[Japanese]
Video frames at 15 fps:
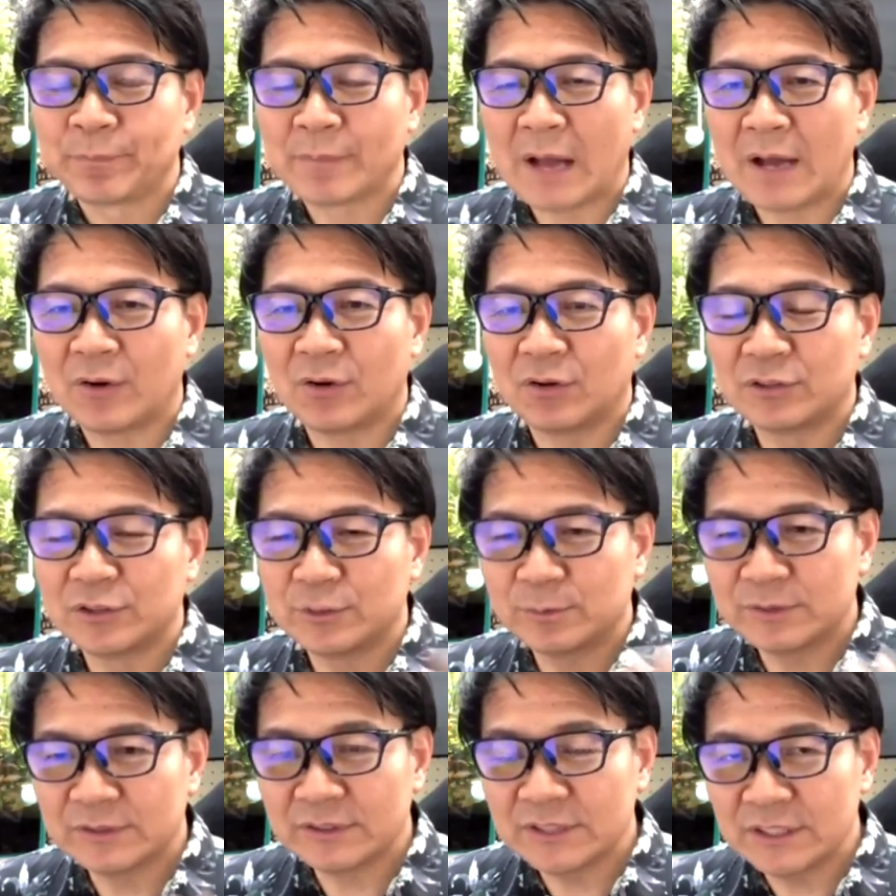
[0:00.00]
あの自
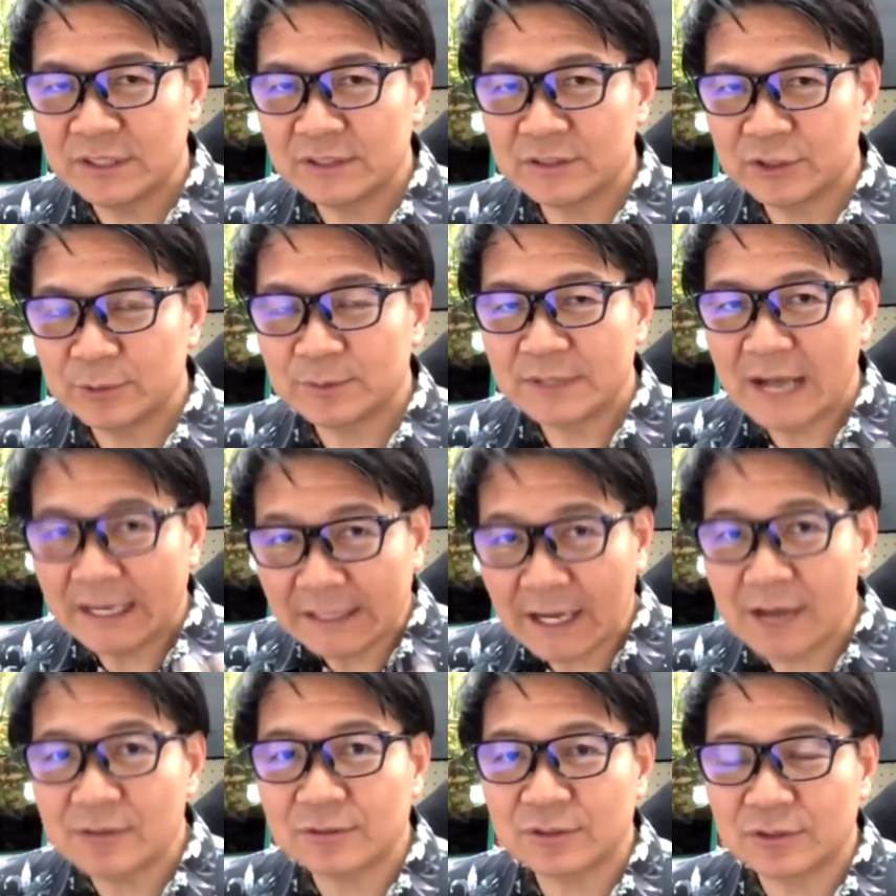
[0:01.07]
分に自分が
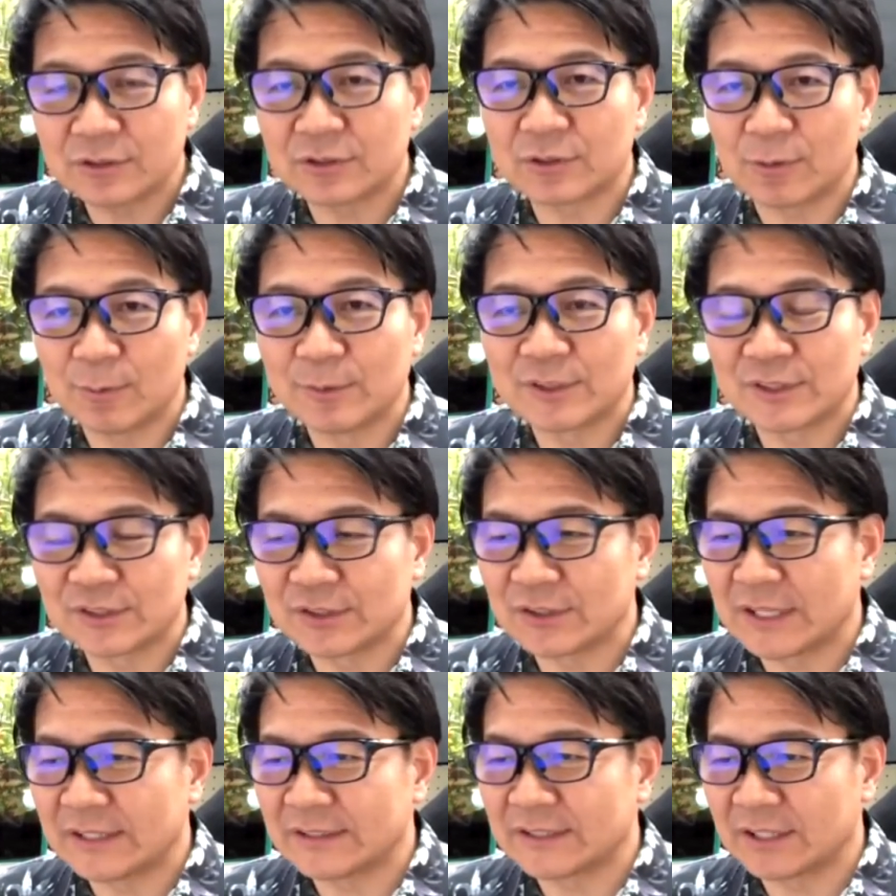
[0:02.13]
働くということももちろんそう
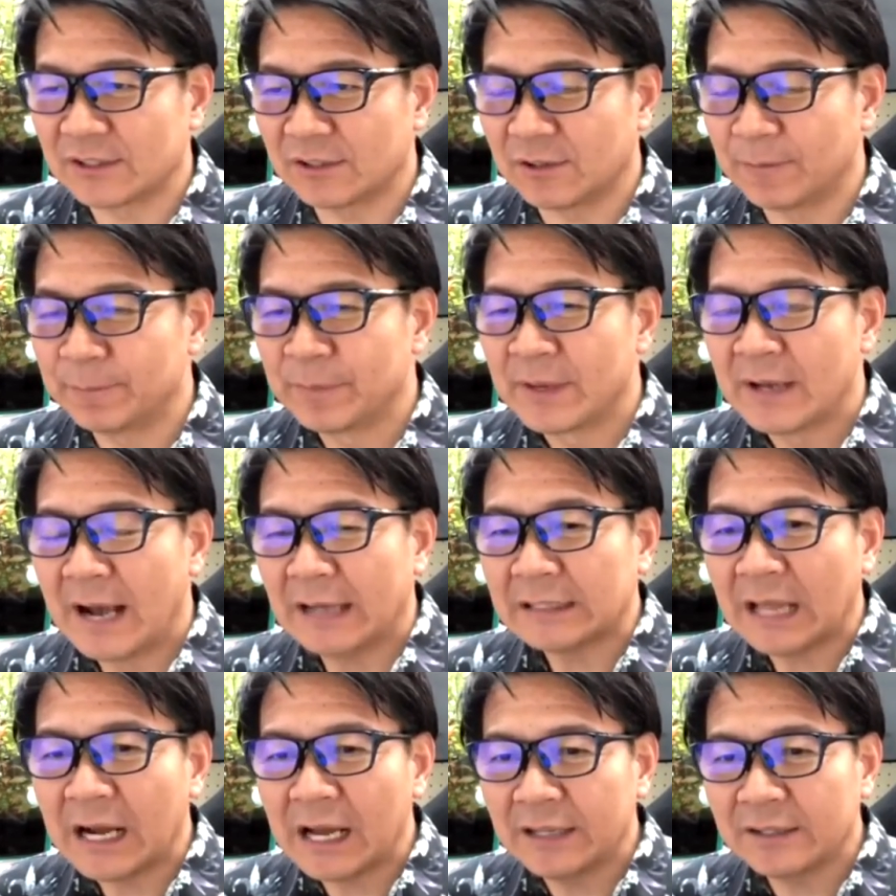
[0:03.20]
なんですけど
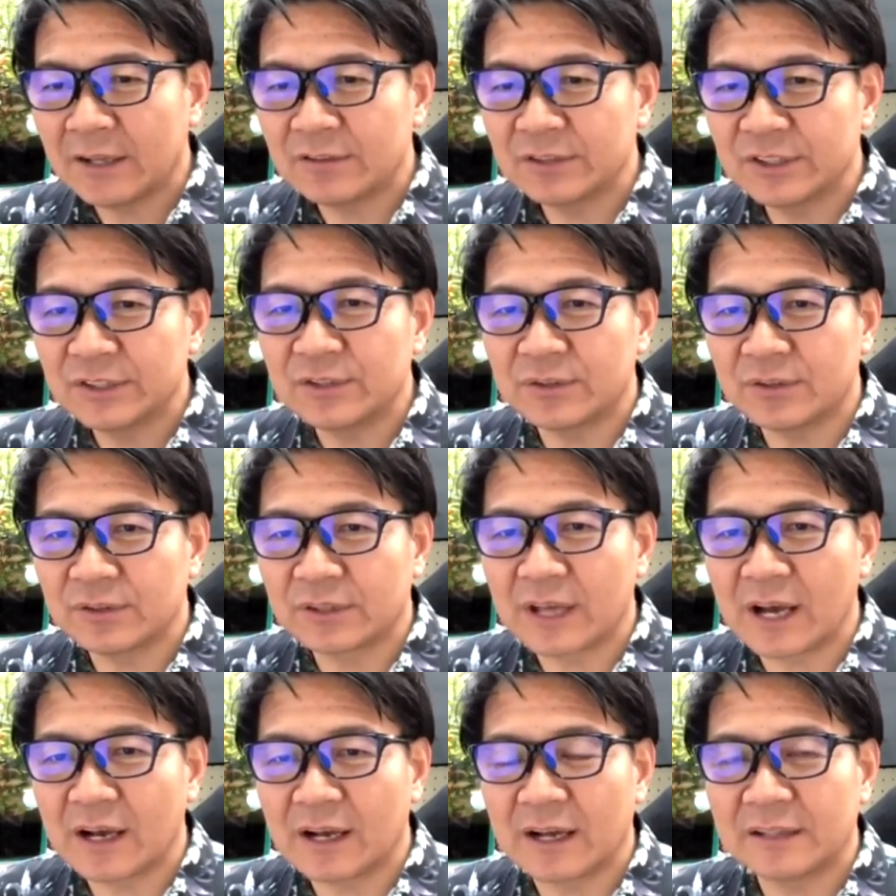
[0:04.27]
働いてる人を
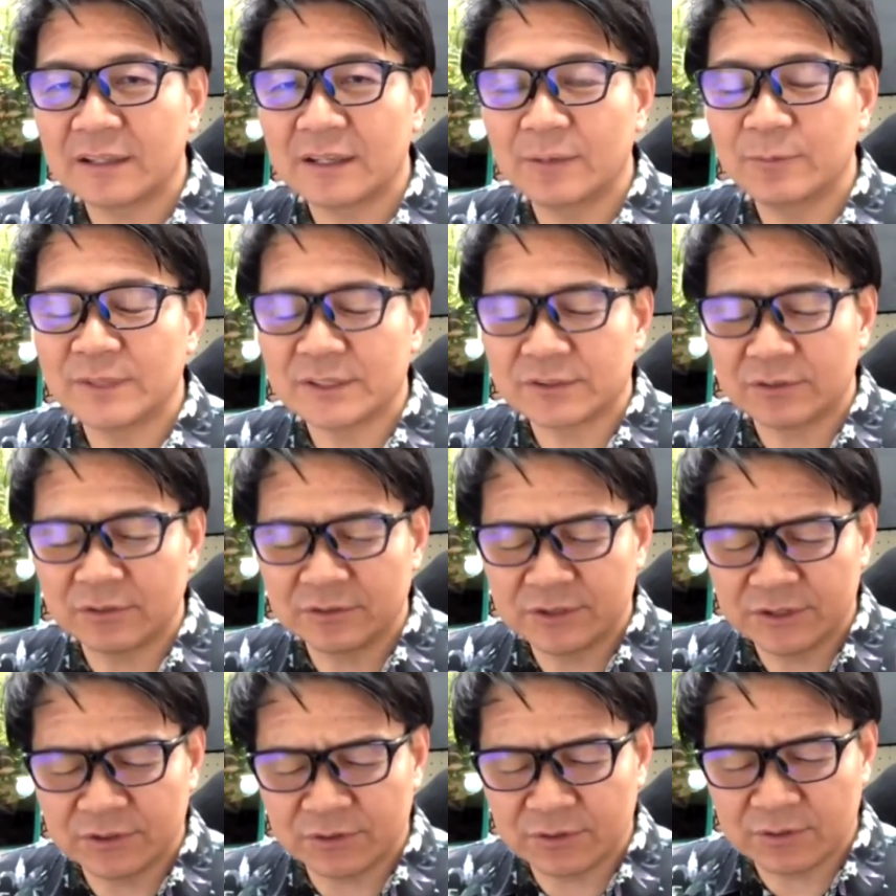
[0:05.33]
客観的に見てその
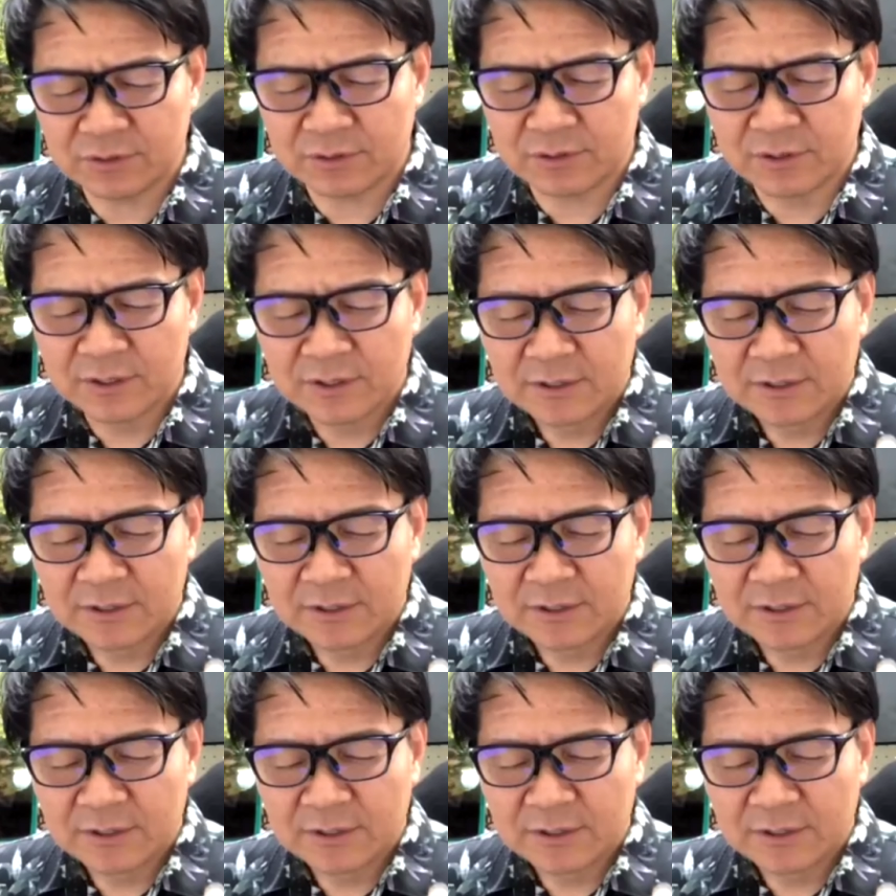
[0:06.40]
人の